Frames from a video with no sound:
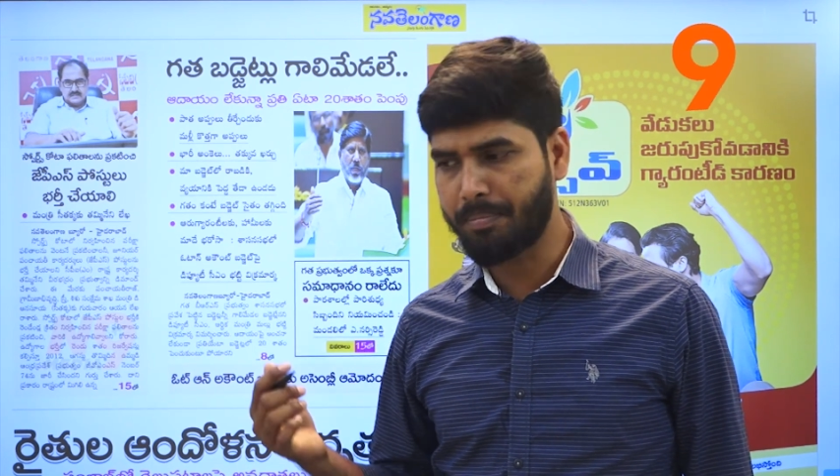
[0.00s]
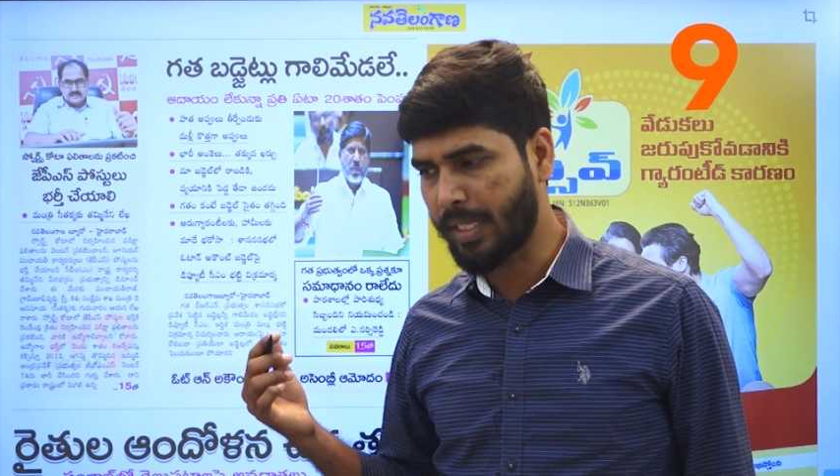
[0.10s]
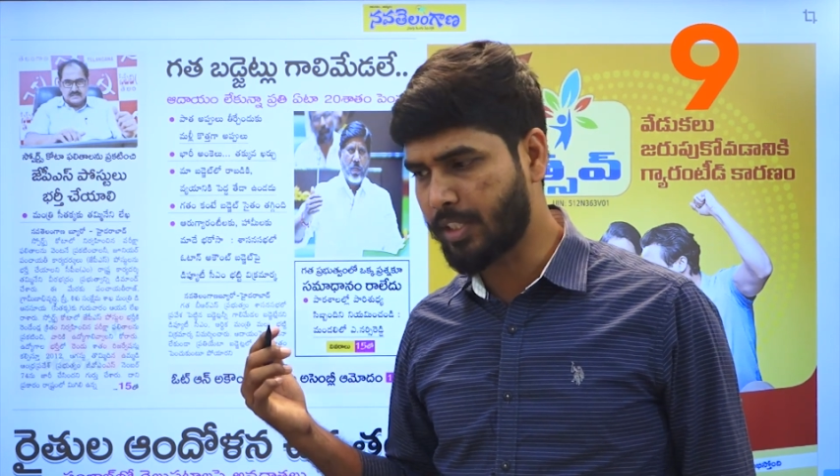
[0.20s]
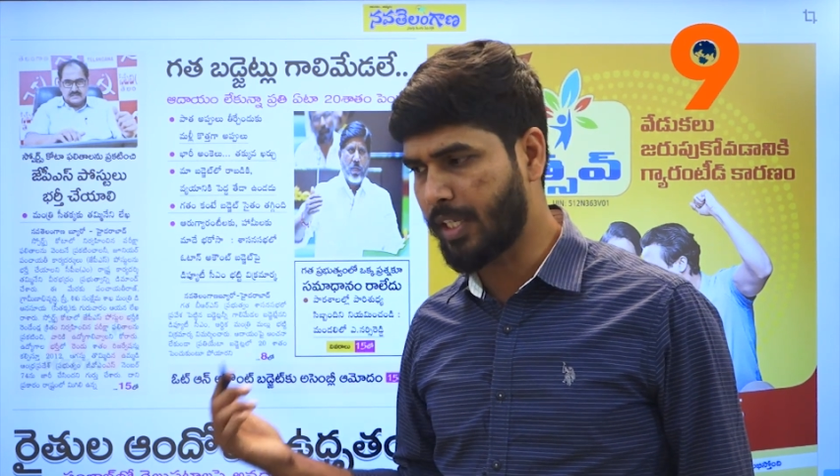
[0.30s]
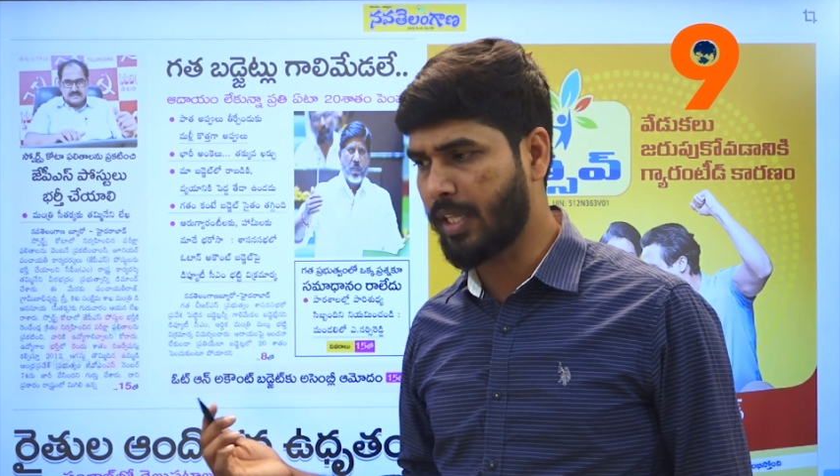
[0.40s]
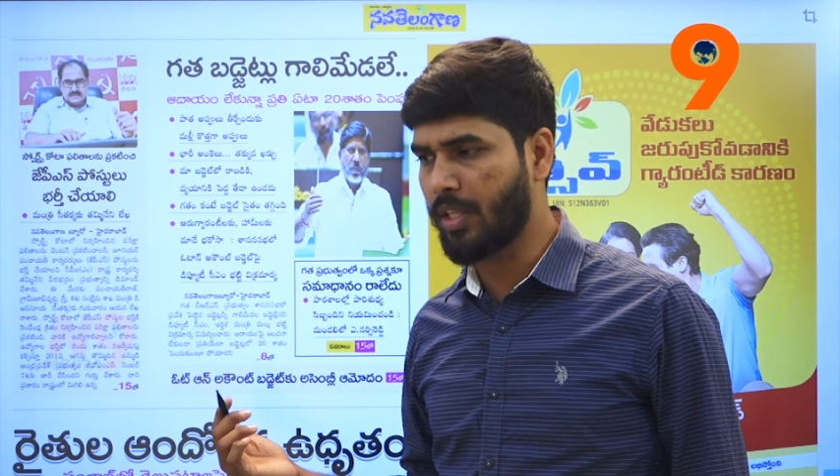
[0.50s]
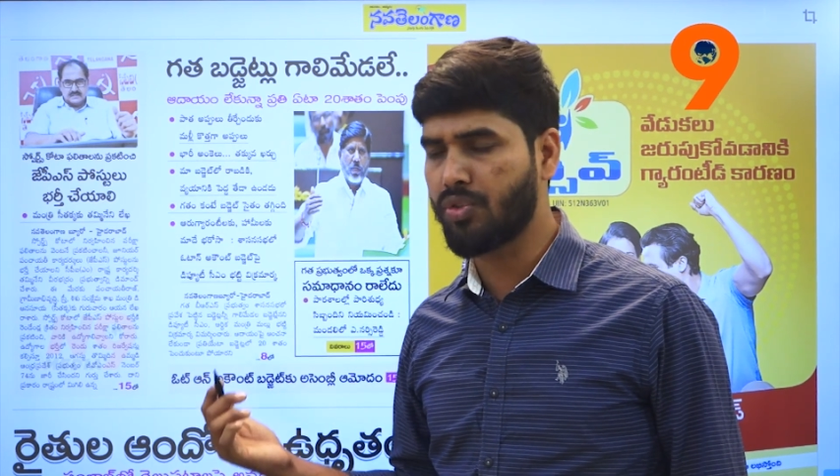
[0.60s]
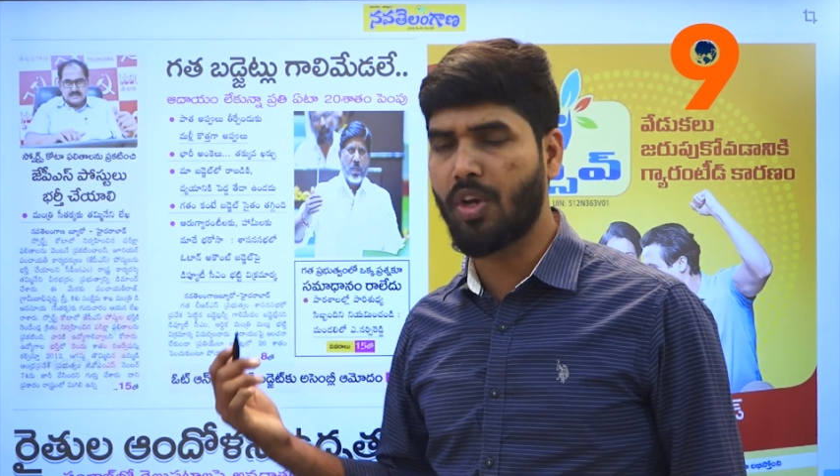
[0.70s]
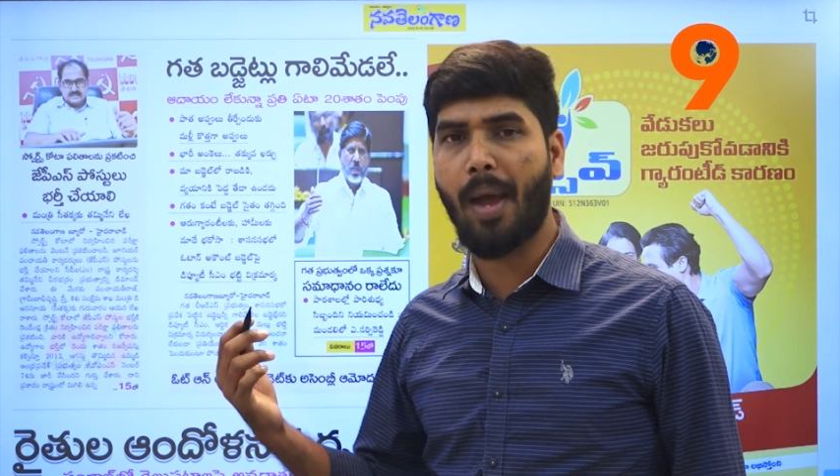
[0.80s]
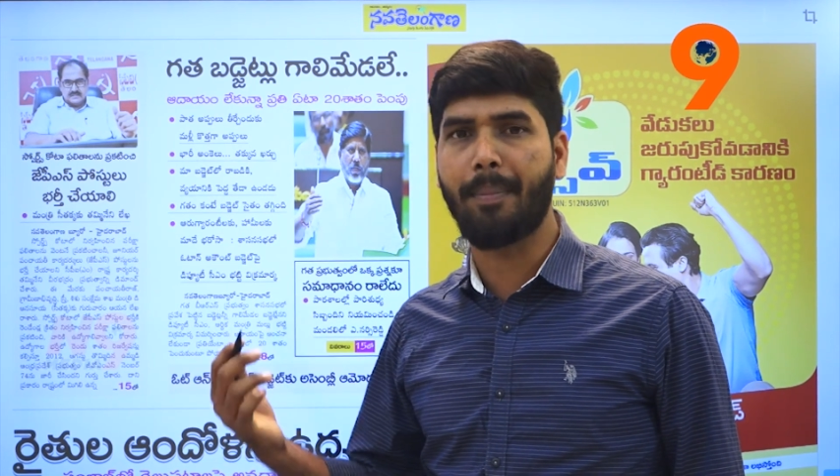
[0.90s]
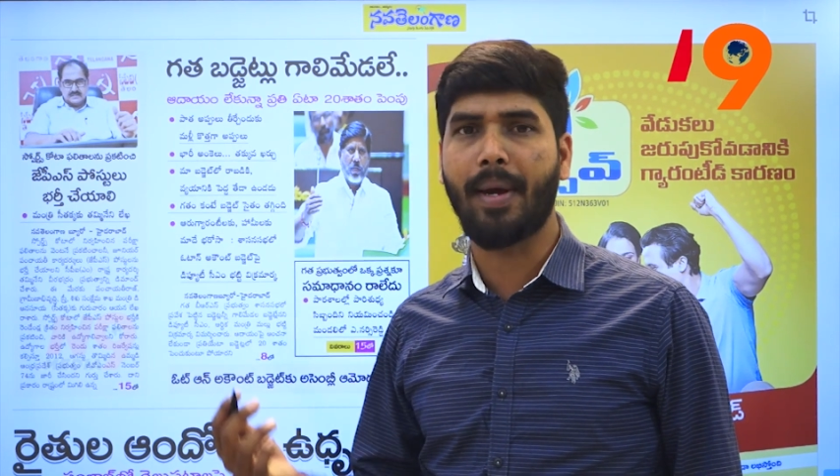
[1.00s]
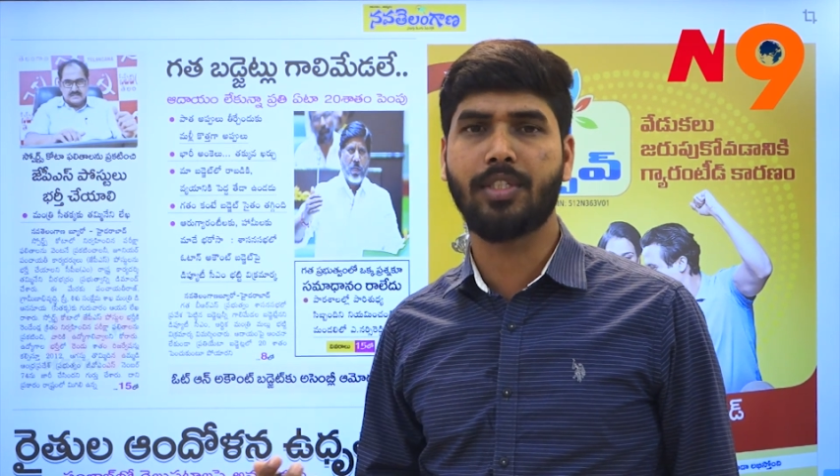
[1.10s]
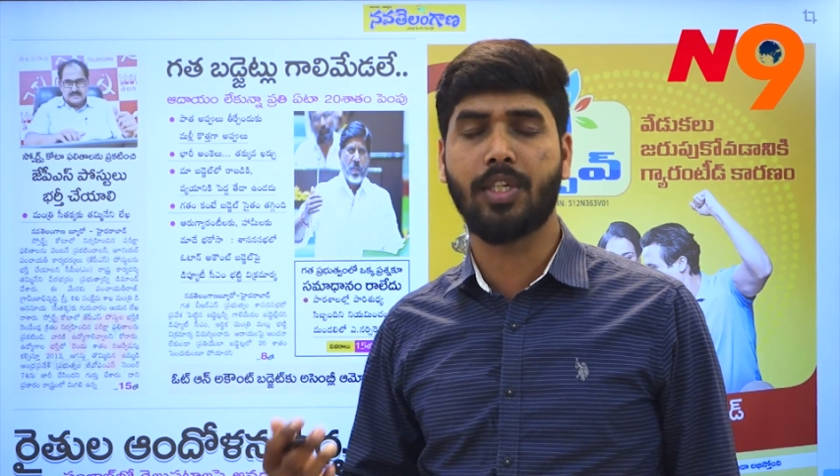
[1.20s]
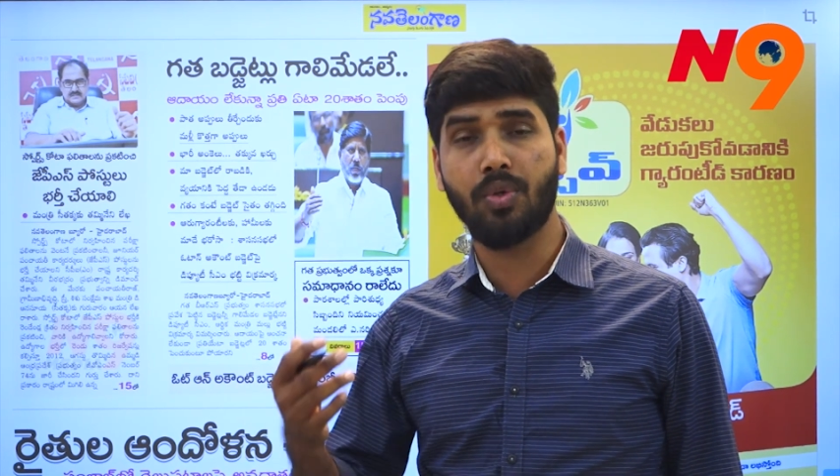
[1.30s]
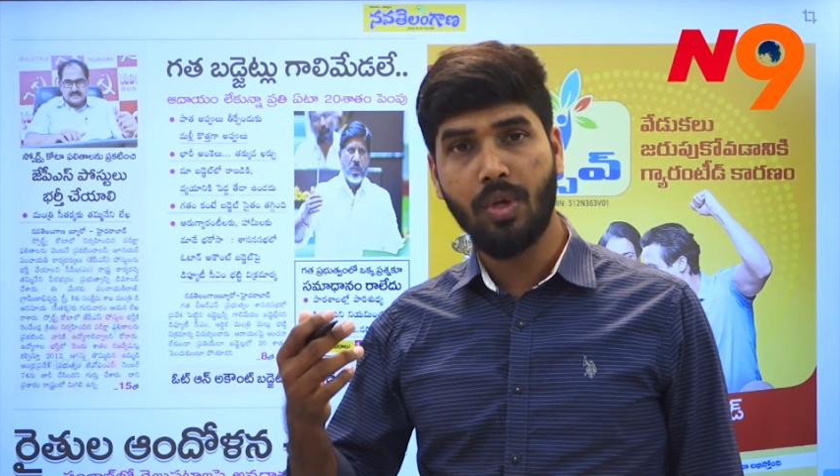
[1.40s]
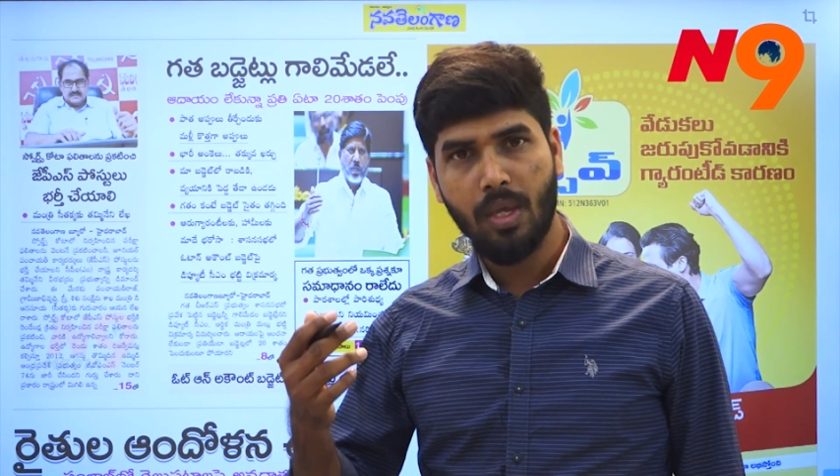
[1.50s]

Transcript: బడ్జెట్ ఏదైతే ఉందో ఆ బడ్జెట్